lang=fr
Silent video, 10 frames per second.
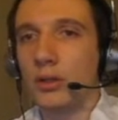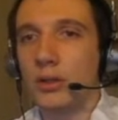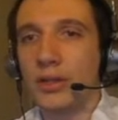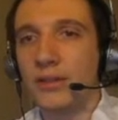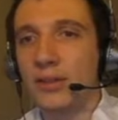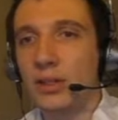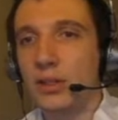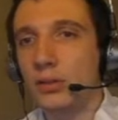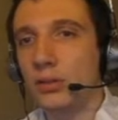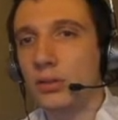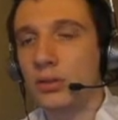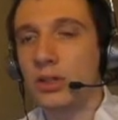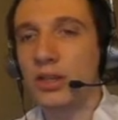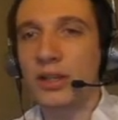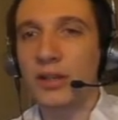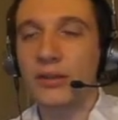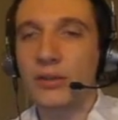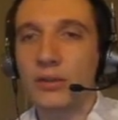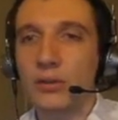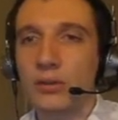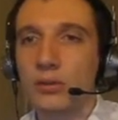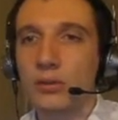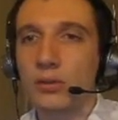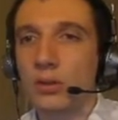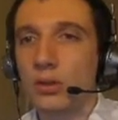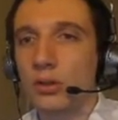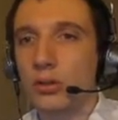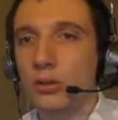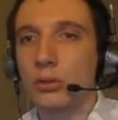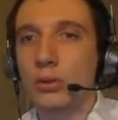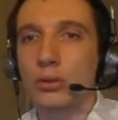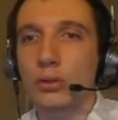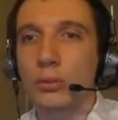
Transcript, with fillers: Ici, l'adresse de notre